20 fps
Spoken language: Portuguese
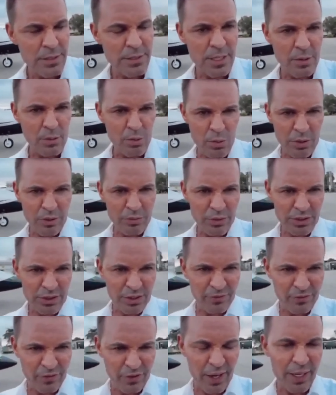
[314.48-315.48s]
Então, quando
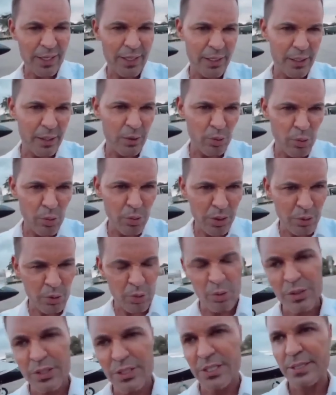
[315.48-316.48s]
você fala alguma
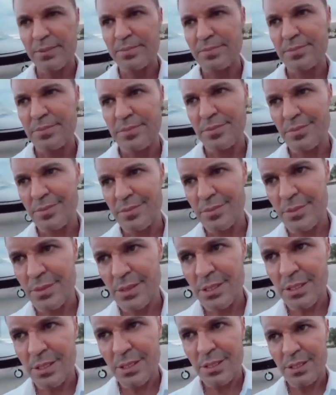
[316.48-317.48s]
coisa,
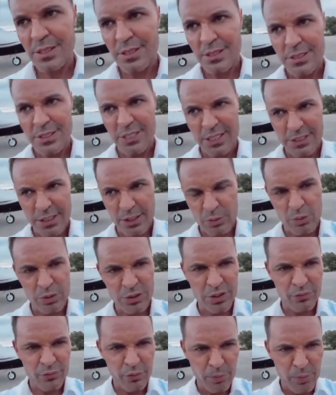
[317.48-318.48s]
se essa
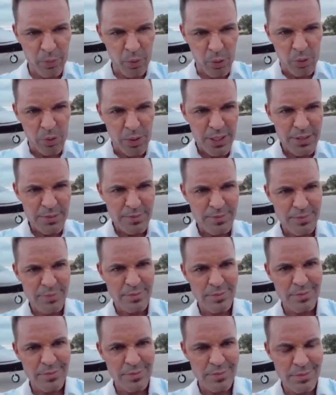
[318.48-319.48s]
coisa for boa,
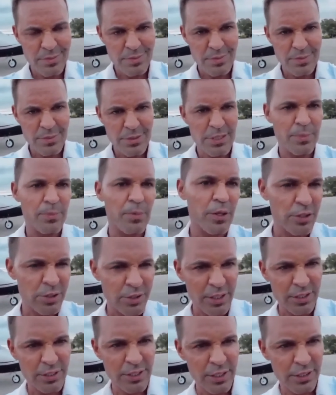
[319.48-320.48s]
você
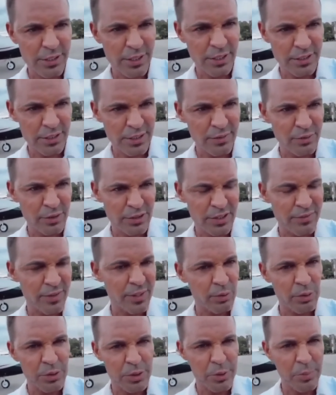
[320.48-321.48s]
pode ter certeza que você
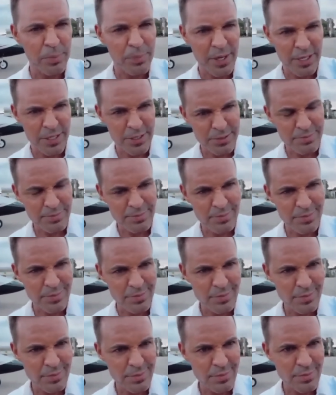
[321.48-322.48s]
vai colher o bem.
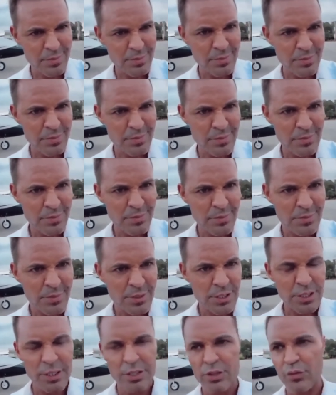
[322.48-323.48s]

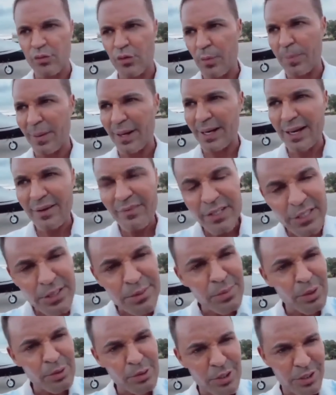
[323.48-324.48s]
Se isso for palavra
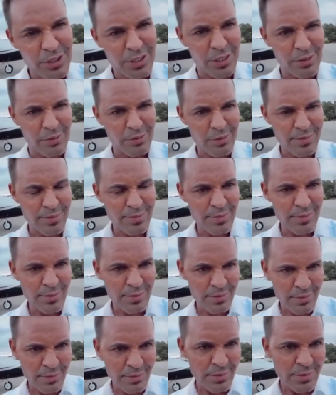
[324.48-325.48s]
de maldição,
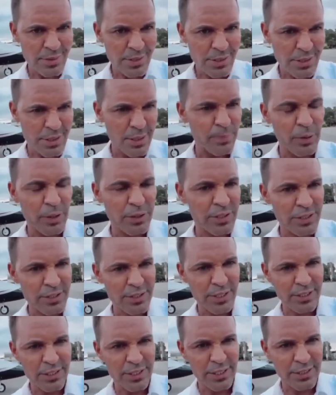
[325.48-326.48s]
você pode ter
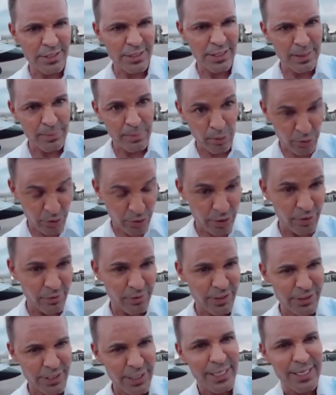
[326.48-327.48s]
certeza que a maldição
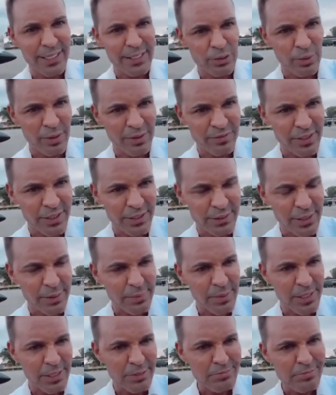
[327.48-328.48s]
vai chegar na tua vida
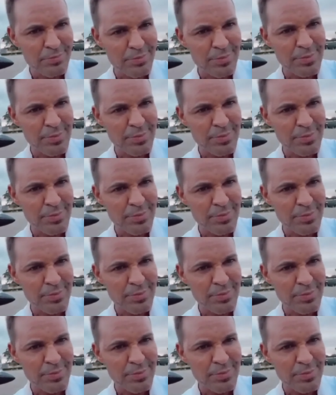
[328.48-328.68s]
também.